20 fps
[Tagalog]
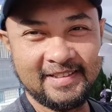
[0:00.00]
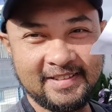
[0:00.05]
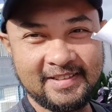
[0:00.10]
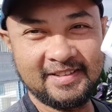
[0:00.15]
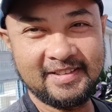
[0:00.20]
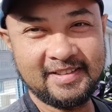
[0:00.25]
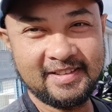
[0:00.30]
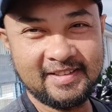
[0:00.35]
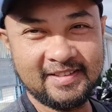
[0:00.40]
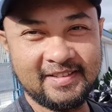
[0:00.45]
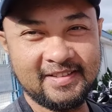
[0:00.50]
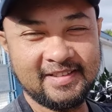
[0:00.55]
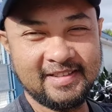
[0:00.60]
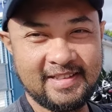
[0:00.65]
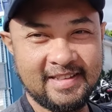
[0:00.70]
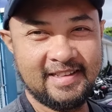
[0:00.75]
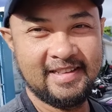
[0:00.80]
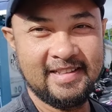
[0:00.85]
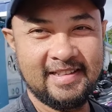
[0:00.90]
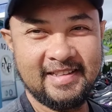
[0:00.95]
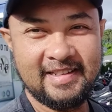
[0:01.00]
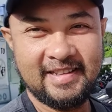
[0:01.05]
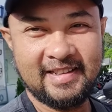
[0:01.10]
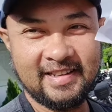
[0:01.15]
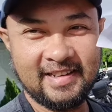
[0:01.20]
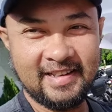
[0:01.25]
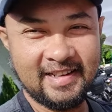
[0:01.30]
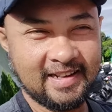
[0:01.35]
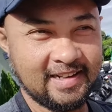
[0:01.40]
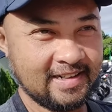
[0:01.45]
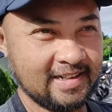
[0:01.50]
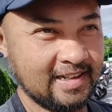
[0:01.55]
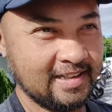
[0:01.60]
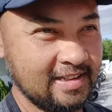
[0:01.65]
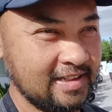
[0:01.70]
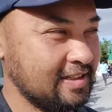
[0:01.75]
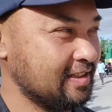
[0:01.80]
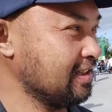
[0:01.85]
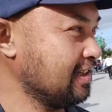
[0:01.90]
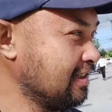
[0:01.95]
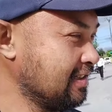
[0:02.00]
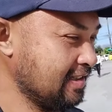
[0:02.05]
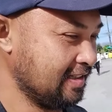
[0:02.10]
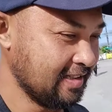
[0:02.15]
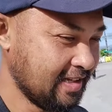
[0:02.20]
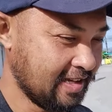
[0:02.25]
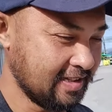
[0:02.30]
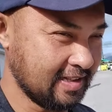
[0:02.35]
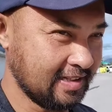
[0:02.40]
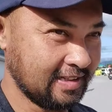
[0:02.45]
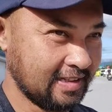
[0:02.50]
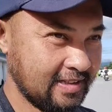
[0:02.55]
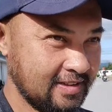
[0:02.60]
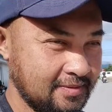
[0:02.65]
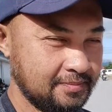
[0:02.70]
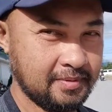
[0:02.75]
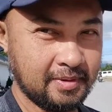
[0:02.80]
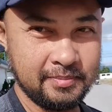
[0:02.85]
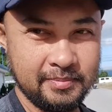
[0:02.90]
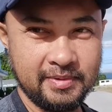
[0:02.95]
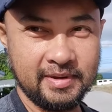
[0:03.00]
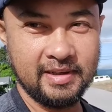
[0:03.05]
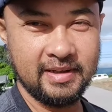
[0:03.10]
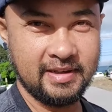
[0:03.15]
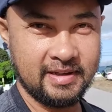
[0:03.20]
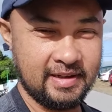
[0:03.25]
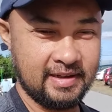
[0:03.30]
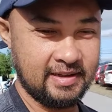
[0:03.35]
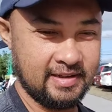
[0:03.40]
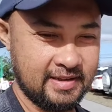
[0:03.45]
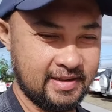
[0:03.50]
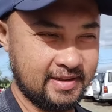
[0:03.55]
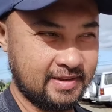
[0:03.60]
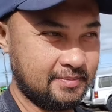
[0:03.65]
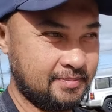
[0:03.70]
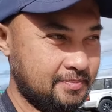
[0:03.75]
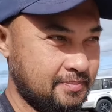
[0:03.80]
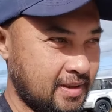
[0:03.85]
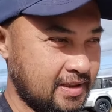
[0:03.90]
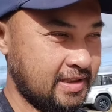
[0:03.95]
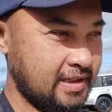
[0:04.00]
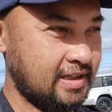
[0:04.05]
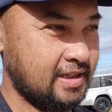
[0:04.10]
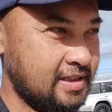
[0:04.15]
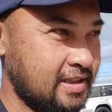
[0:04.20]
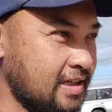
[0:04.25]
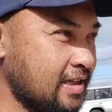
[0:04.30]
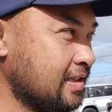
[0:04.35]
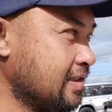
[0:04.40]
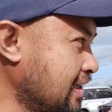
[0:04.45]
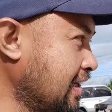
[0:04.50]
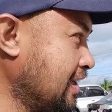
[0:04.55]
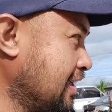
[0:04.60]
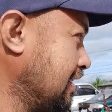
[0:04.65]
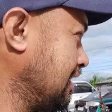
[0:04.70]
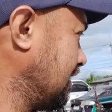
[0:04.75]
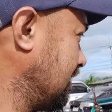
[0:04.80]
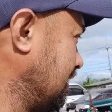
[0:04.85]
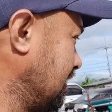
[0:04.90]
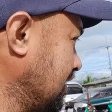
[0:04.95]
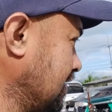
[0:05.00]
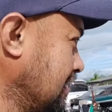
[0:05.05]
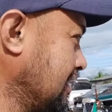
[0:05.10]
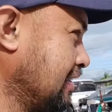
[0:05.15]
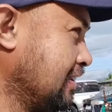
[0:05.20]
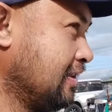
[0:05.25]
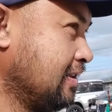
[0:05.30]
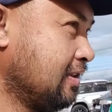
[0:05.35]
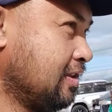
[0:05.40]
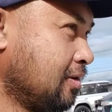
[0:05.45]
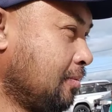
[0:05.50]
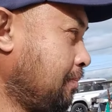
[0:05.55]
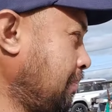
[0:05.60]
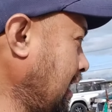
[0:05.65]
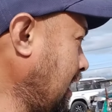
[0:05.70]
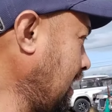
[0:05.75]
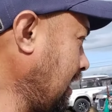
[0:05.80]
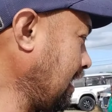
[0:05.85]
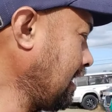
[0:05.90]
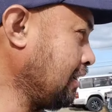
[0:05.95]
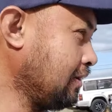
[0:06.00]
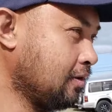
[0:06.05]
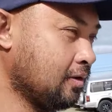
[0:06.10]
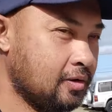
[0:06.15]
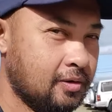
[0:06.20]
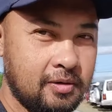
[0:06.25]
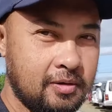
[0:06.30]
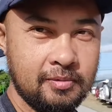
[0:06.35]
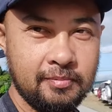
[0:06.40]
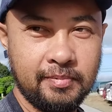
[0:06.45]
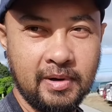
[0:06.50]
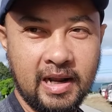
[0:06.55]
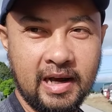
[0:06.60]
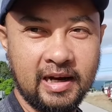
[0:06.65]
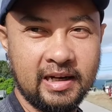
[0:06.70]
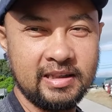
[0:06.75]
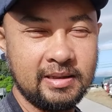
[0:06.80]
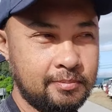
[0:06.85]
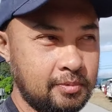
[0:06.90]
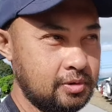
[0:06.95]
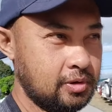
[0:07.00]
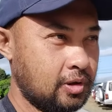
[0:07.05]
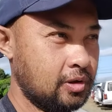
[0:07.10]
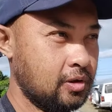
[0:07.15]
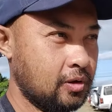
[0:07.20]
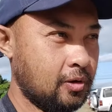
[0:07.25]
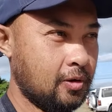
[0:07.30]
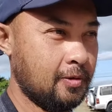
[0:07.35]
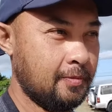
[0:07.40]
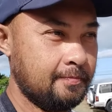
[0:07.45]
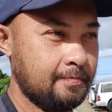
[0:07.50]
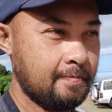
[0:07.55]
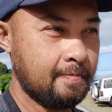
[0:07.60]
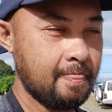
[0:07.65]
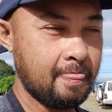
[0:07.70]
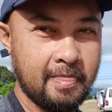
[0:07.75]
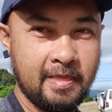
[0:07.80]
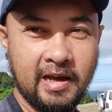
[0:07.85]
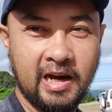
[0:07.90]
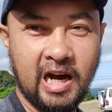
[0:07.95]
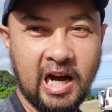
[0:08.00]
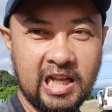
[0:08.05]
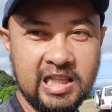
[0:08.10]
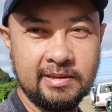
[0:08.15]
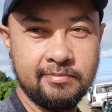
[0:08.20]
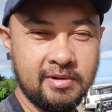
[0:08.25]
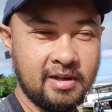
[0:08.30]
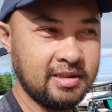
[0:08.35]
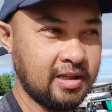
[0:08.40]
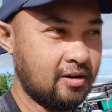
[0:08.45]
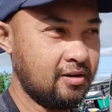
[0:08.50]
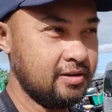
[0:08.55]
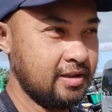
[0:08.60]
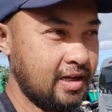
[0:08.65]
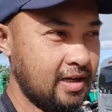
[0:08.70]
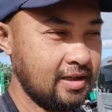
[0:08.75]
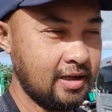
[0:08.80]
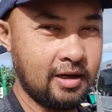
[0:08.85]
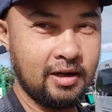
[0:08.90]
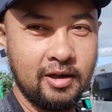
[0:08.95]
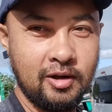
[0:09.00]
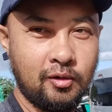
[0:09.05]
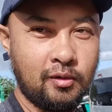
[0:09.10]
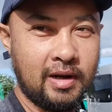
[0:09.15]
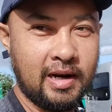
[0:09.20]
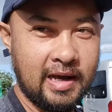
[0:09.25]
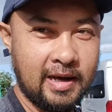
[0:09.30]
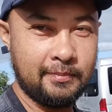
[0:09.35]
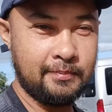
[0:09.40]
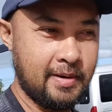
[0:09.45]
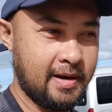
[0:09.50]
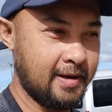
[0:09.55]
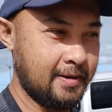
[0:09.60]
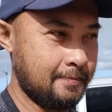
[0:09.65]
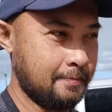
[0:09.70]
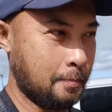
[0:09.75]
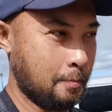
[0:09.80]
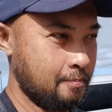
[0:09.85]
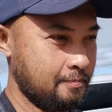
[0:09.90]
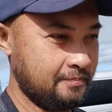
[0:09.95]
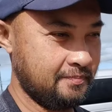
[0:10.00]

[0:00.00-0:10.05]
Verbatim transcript: Oh, ang gara ng lisensya natin ngayon, pambira na yan. Pati lisensya. Yung plaka ko, yung plaka ng motor ko, anim na taon na hanggang ngayon wala pa.